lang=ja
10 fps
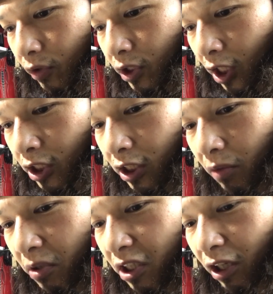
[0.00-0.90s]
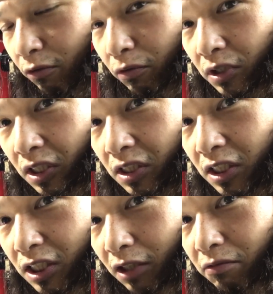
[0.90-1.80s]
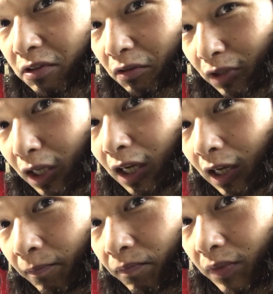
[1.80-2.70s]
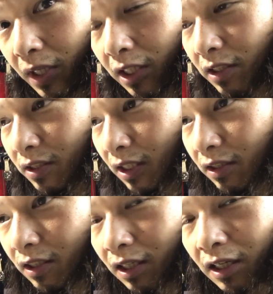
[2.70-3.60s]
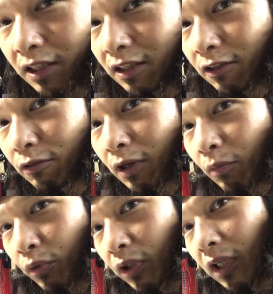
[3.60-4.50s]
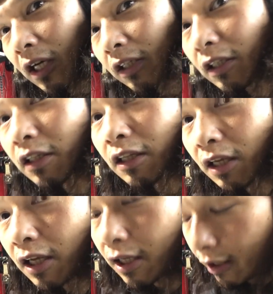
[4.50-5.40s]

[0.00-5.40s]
写真で見てたのと全然違うんですよね。あんなに腐った穴開いてるとか思ってなかったんで、